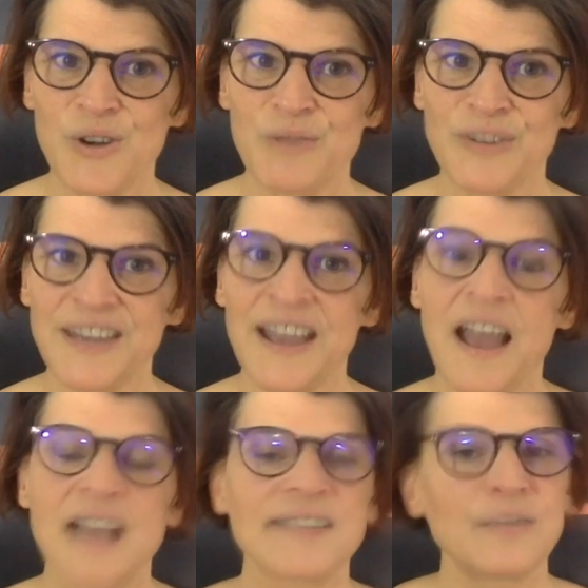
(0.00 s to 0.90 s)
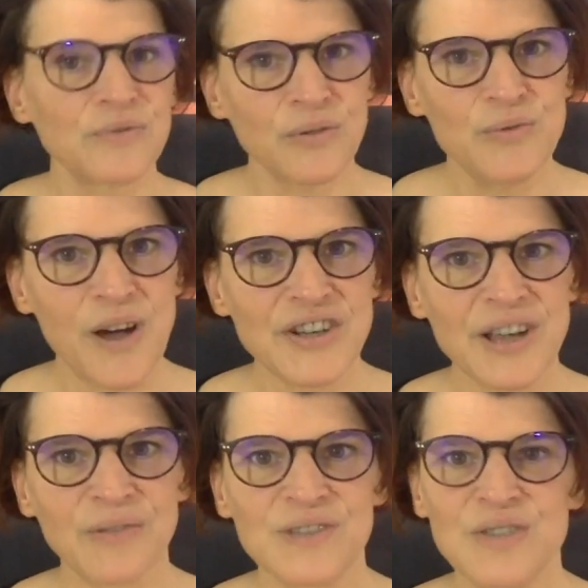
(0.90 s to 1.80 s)
commentaire. Ça nous encourage
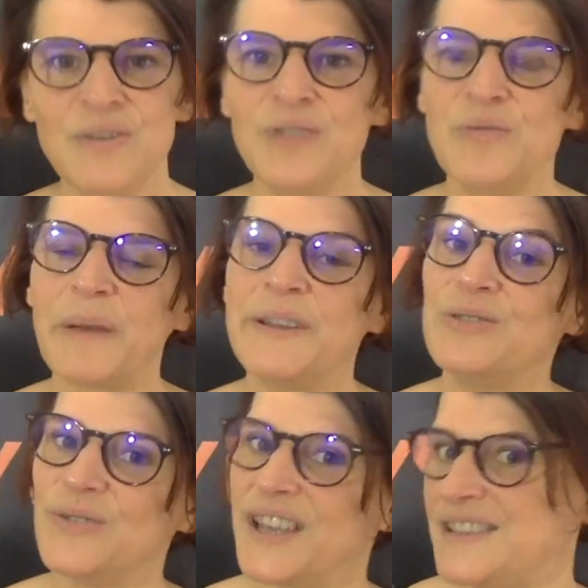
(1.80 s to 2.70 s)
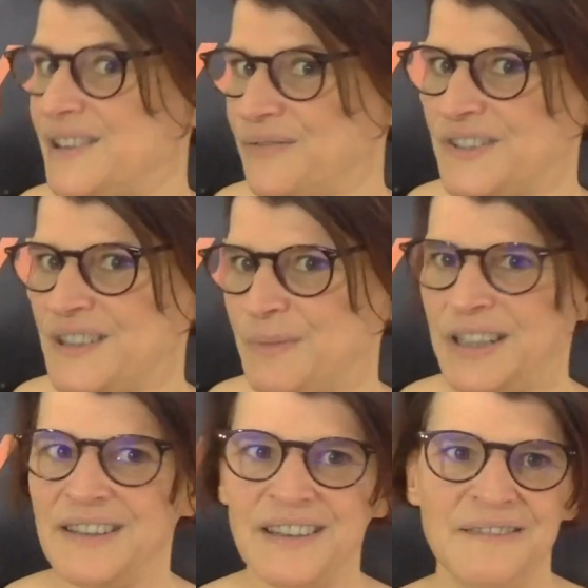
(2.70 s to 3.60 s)
à continuer et nous permet de gagner en
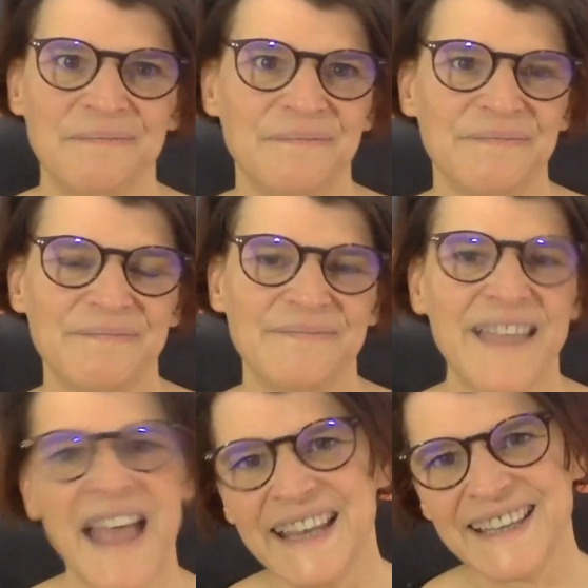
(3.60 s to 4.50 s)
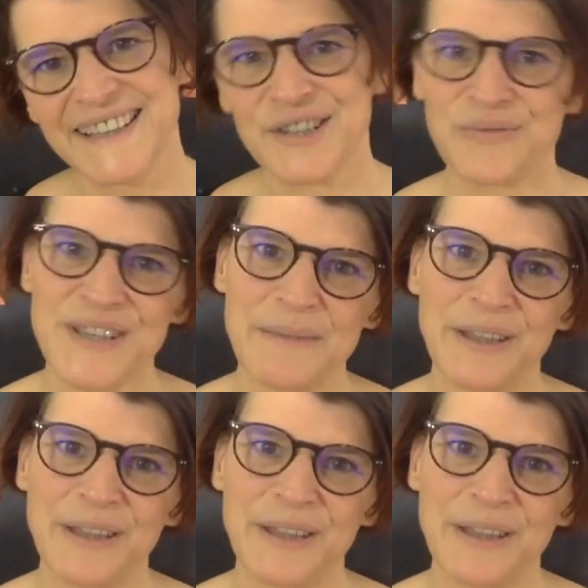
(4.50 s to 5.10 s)
visibilité. Allez, je vous dis à